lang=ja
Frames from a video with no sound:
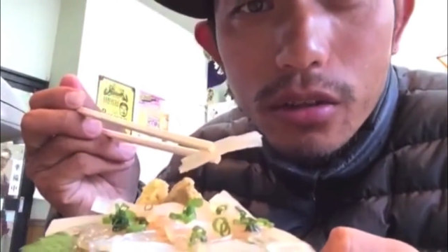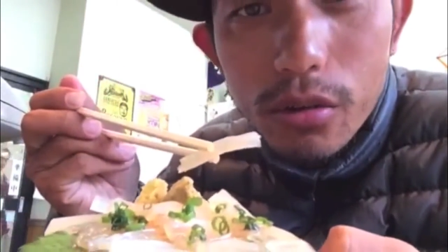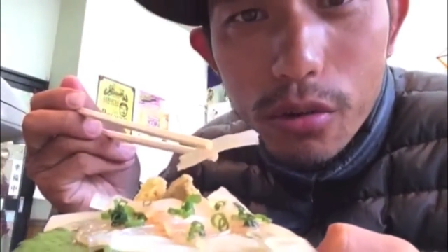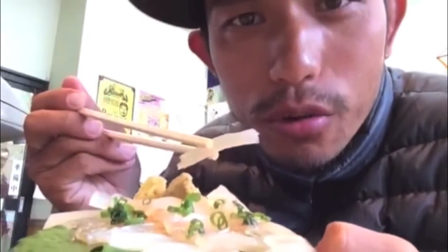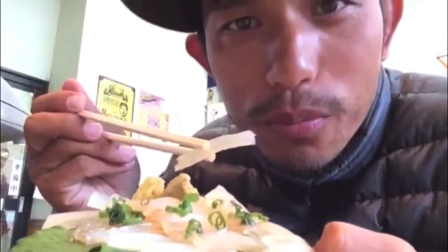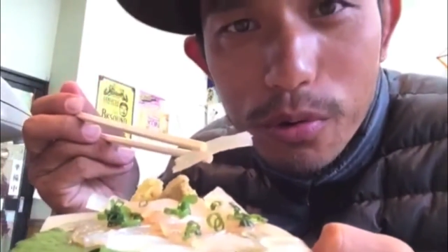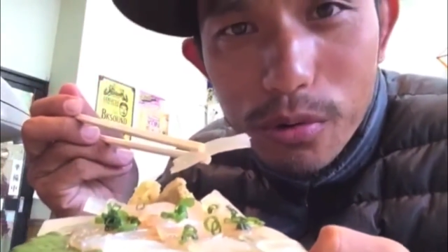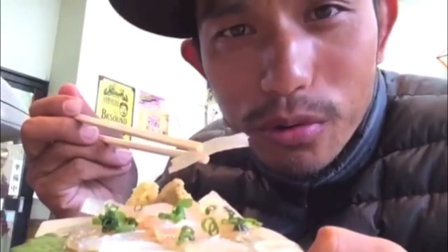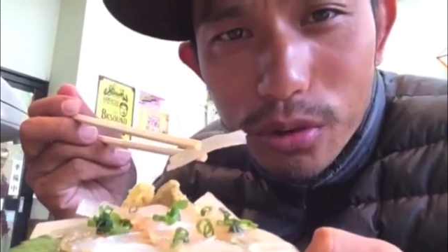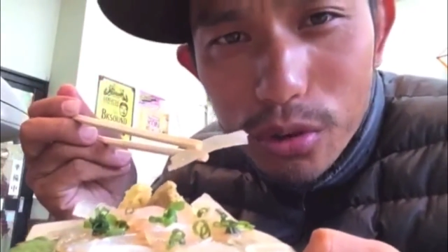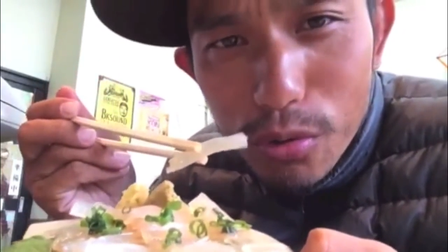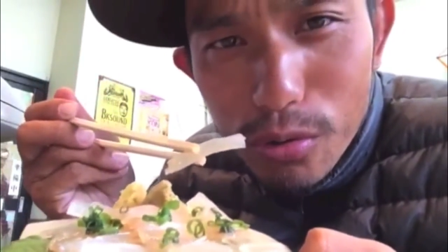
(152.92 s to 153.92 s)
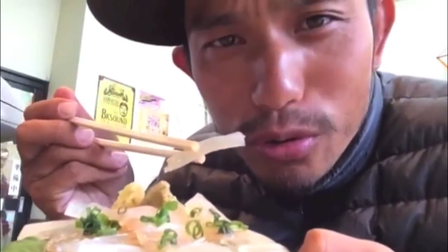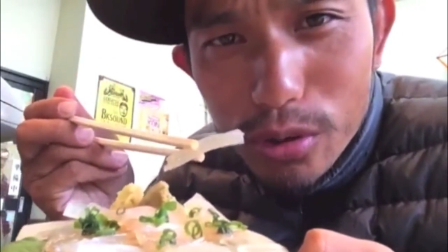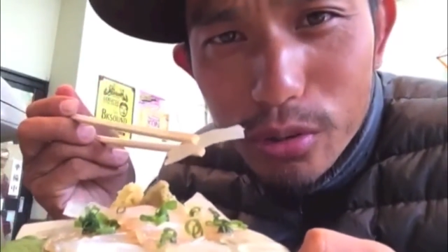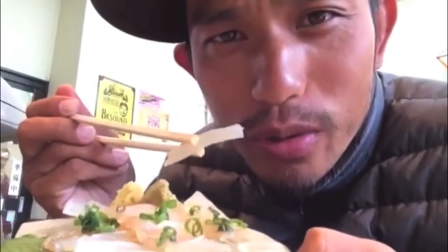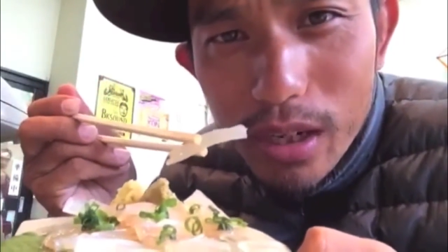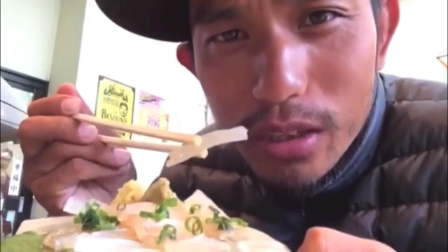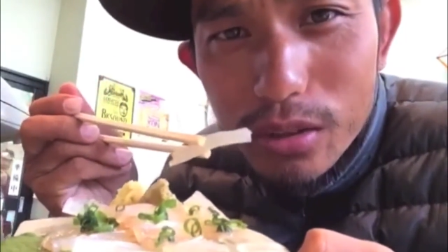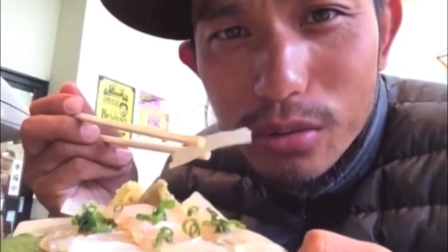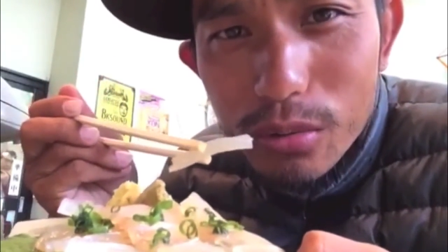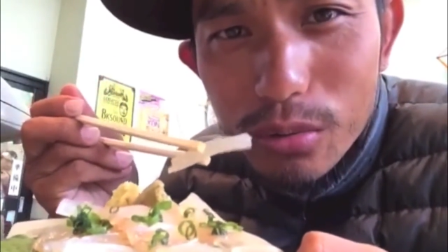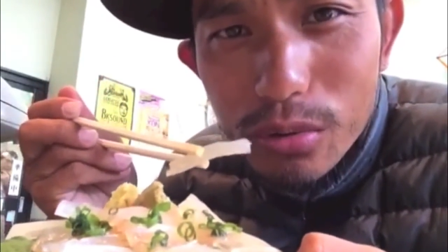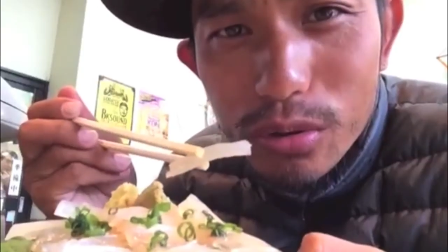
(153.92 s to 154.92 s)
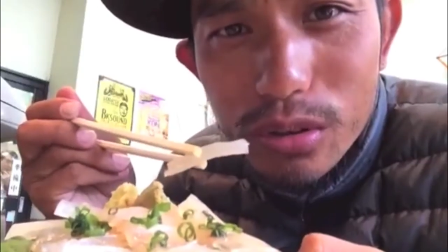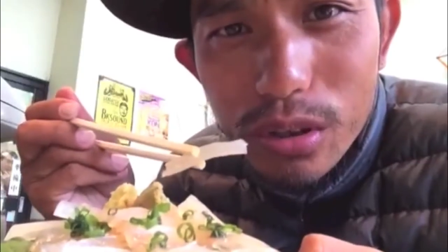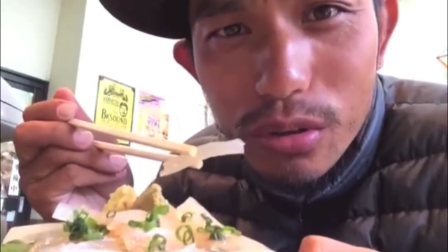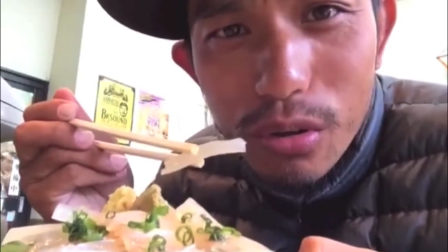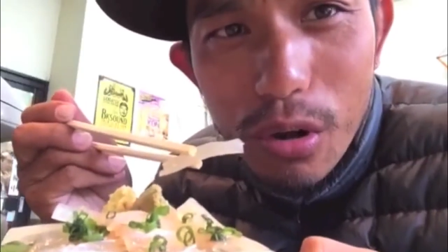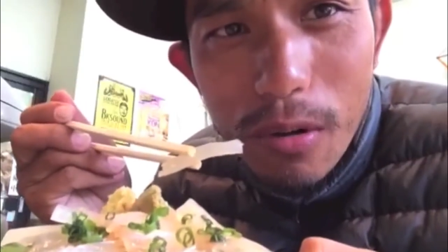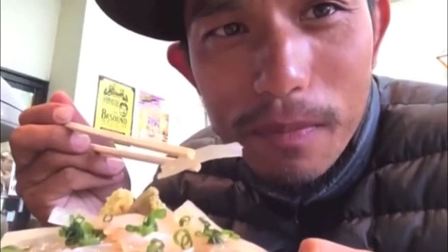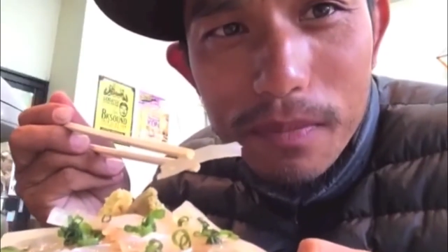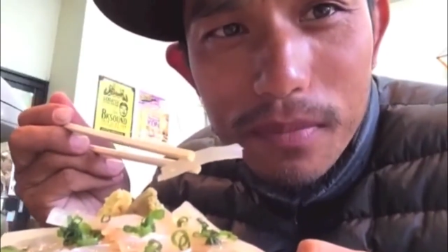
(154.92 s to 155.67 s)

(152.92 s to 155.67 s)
これもよく言われてることですけど、